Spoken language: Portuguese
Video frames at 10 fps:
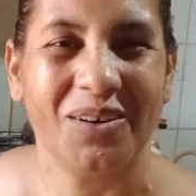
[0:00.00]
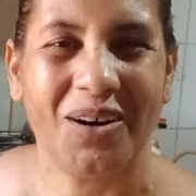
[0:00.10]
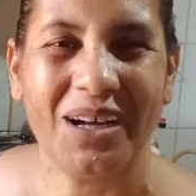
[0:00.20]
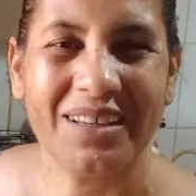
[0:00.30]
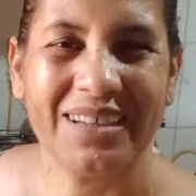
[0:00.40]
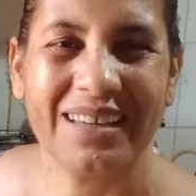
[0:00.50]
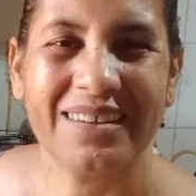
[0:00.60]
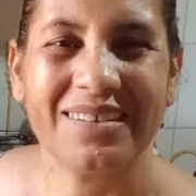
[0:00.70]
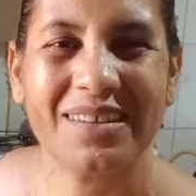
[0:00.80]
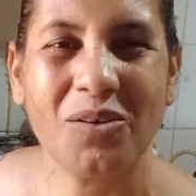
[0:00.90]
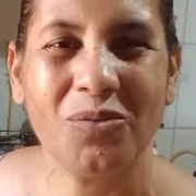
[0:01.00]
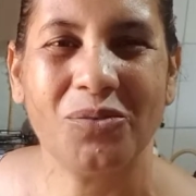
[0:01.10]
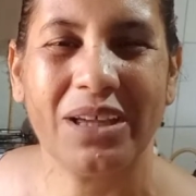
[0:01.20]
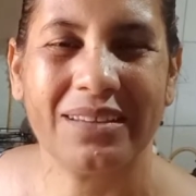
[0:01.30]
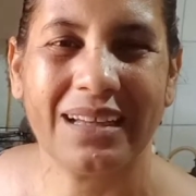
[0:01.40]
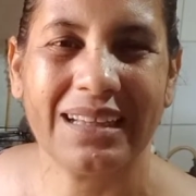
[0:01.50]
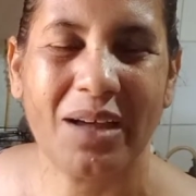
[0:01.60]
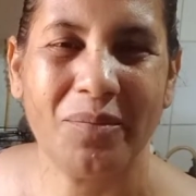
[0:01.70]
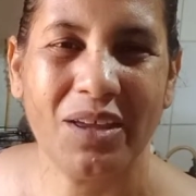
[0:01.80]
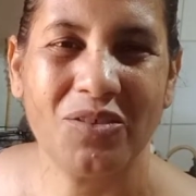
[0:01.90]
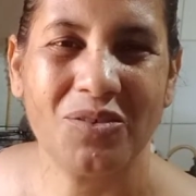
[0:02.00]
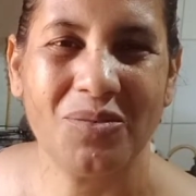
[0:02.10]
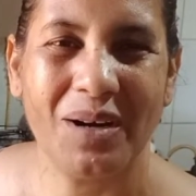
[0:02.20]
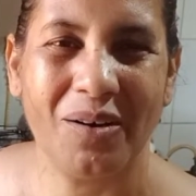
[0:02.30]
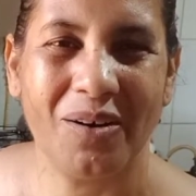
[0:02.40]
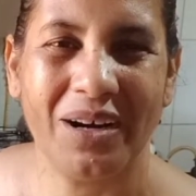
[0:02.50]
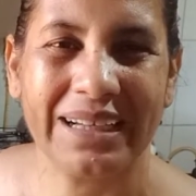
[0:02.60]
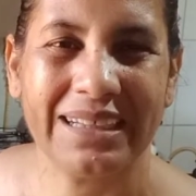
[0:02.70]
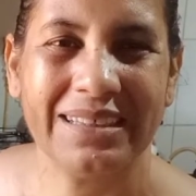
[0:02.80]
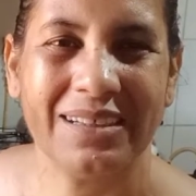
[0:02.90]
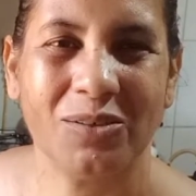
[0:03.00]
Olha, gente, são exatamente uma hora,